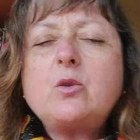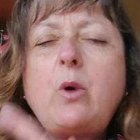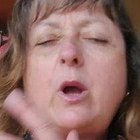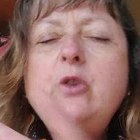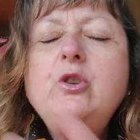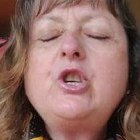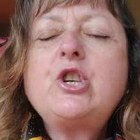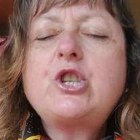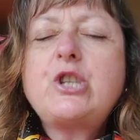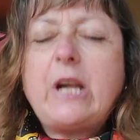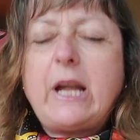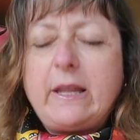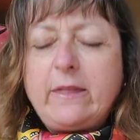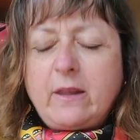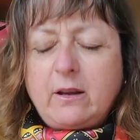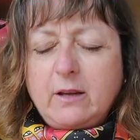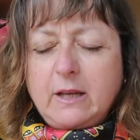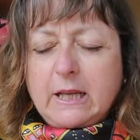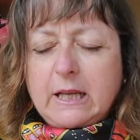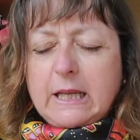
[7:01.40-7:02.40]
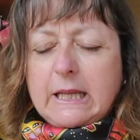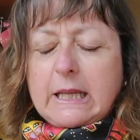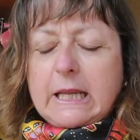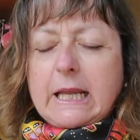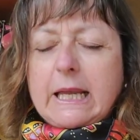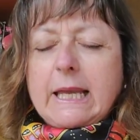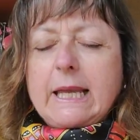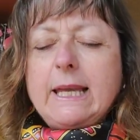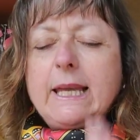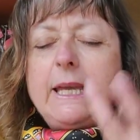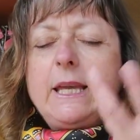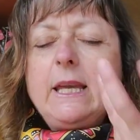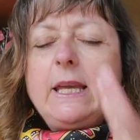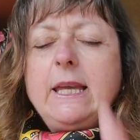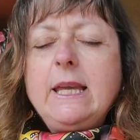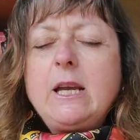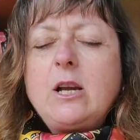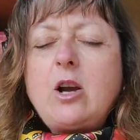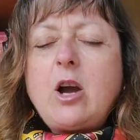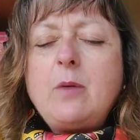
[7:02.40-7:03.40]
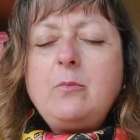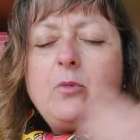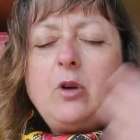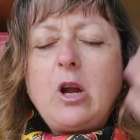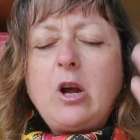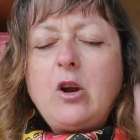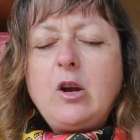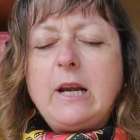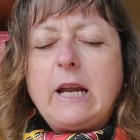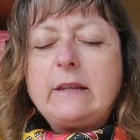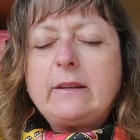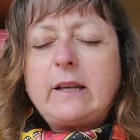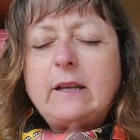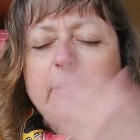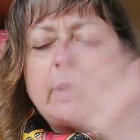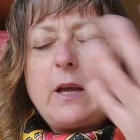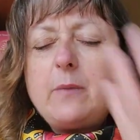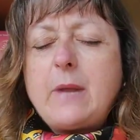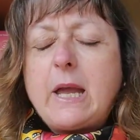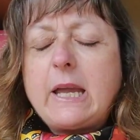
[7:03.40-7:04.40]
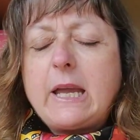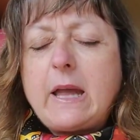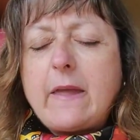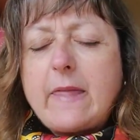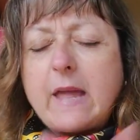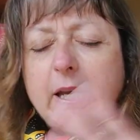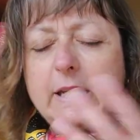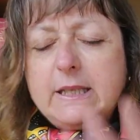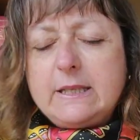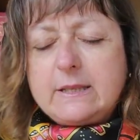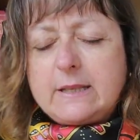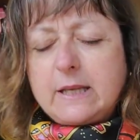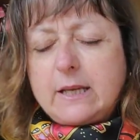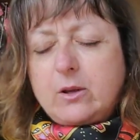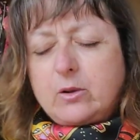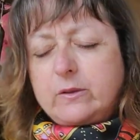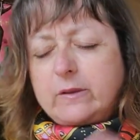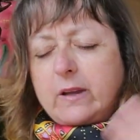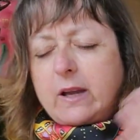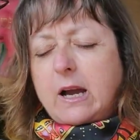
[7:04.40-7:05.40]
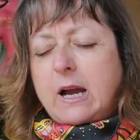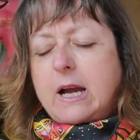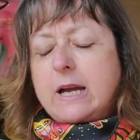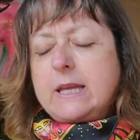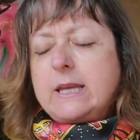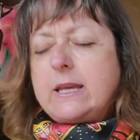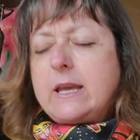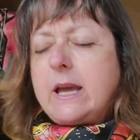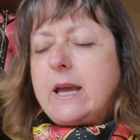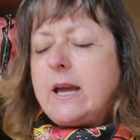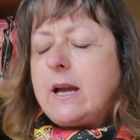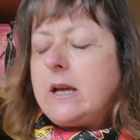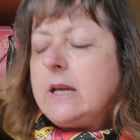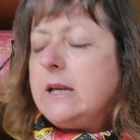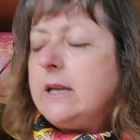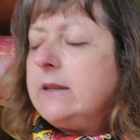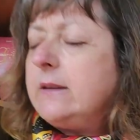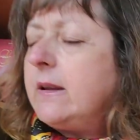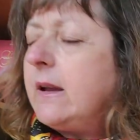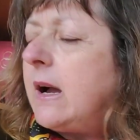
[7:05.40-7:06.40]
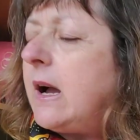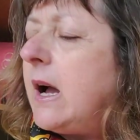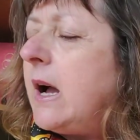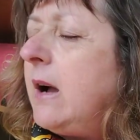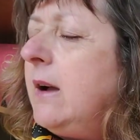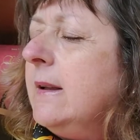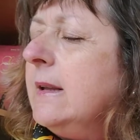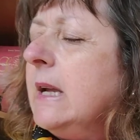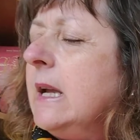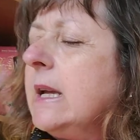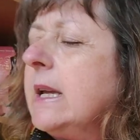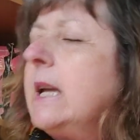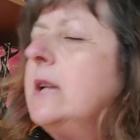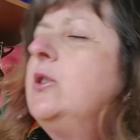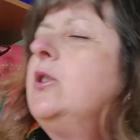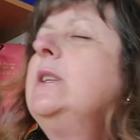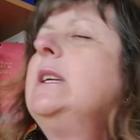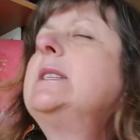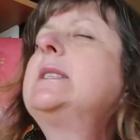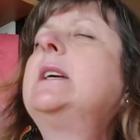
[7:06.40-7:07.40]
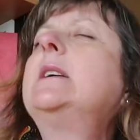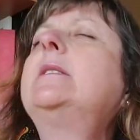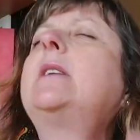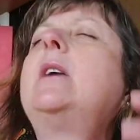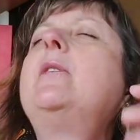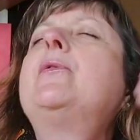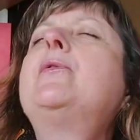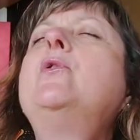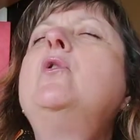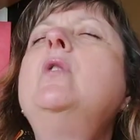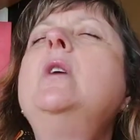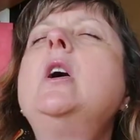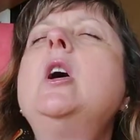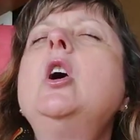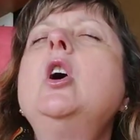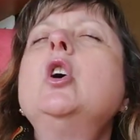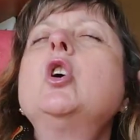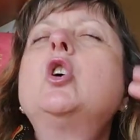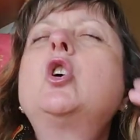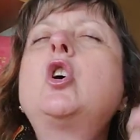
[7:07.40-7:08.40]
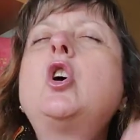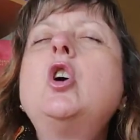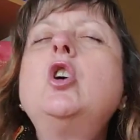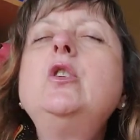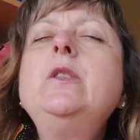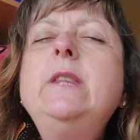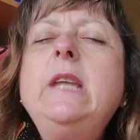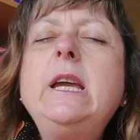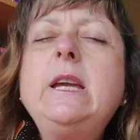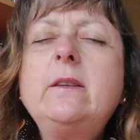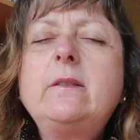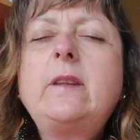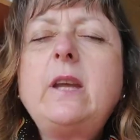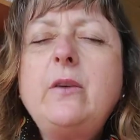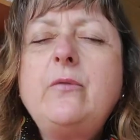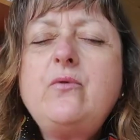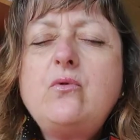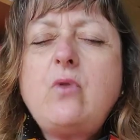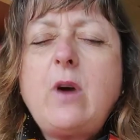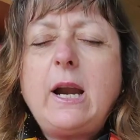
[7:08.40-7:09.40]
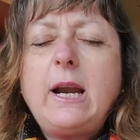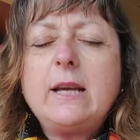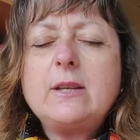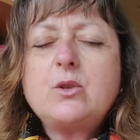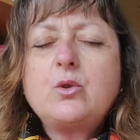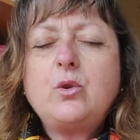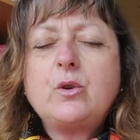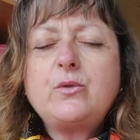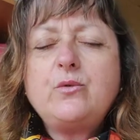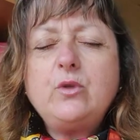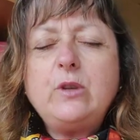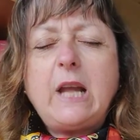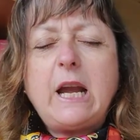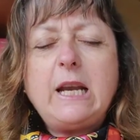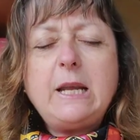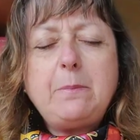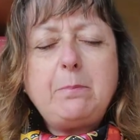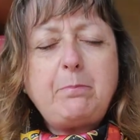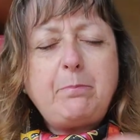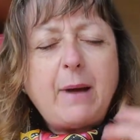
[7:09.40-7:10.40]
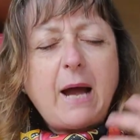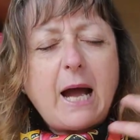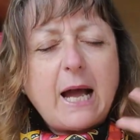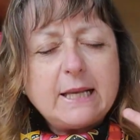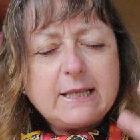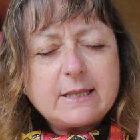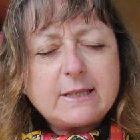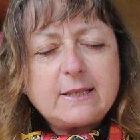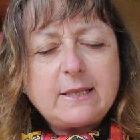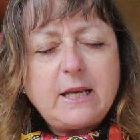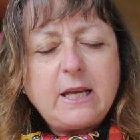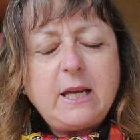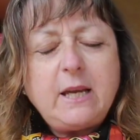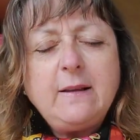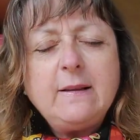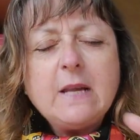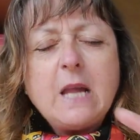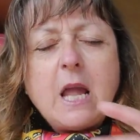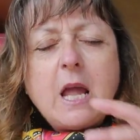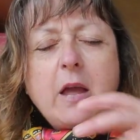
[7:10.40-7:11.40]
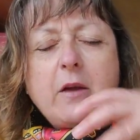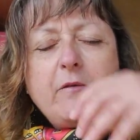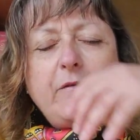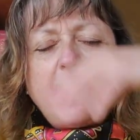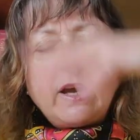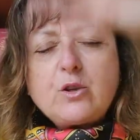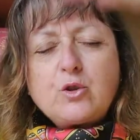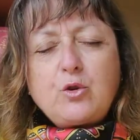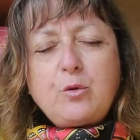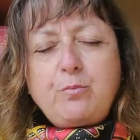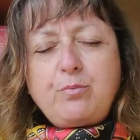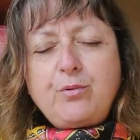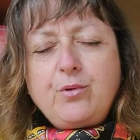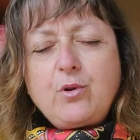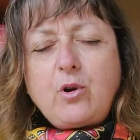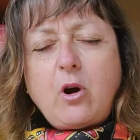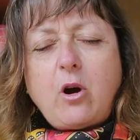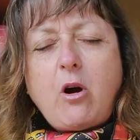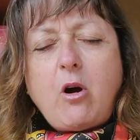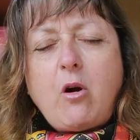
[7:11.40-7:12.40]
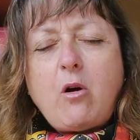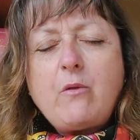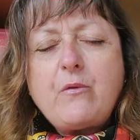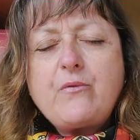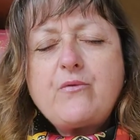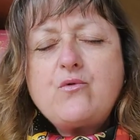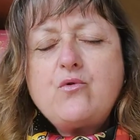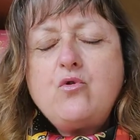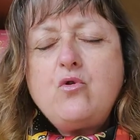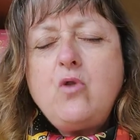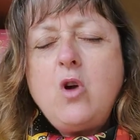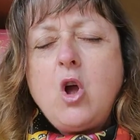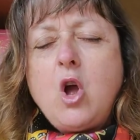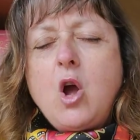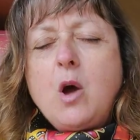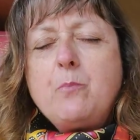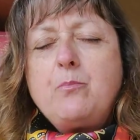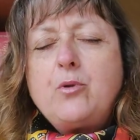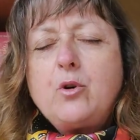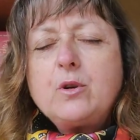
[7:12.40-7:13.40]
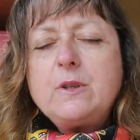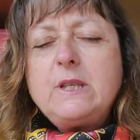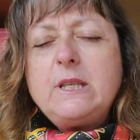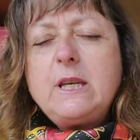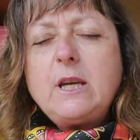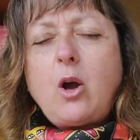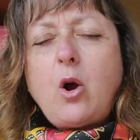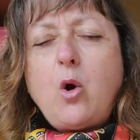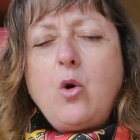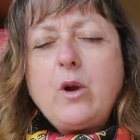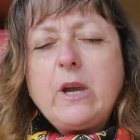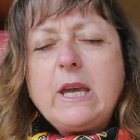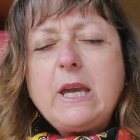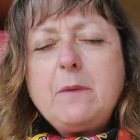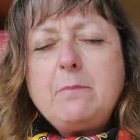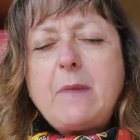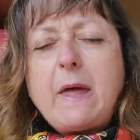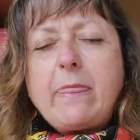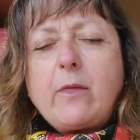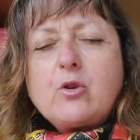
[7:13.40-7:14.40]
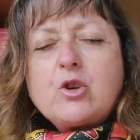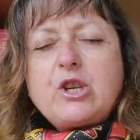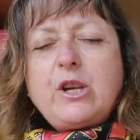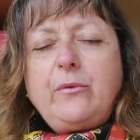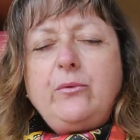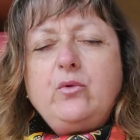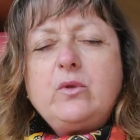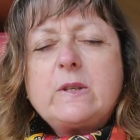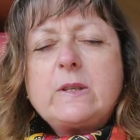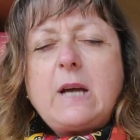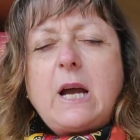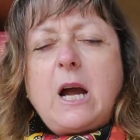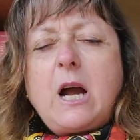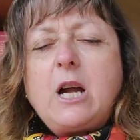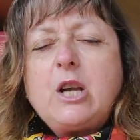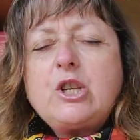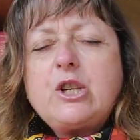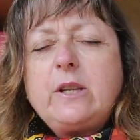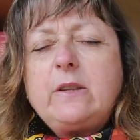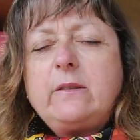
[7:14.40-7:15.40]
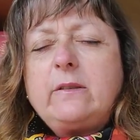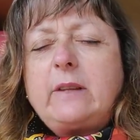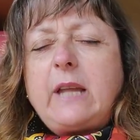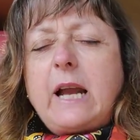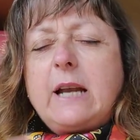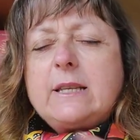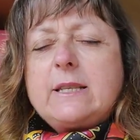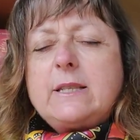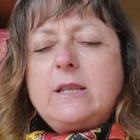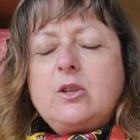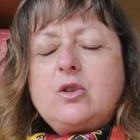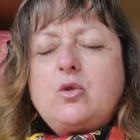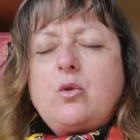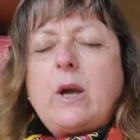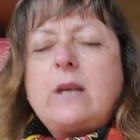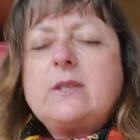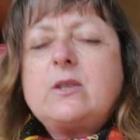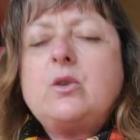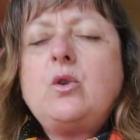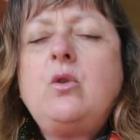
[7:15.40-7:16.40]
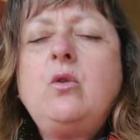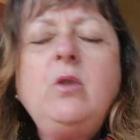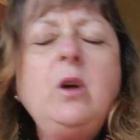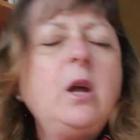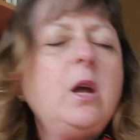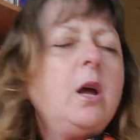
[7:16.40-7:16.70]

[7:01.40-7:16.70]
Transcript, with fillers: soit une chaîne. Et, comme l'a très très bien canalisé euh, Terra hier et Terra qui a donné cette info, connectez-vous à la source. Vous n'allez pas assez vers ce plus grand en vous pour dire ok maintenant j'ai vu ça, j'ai telle situation,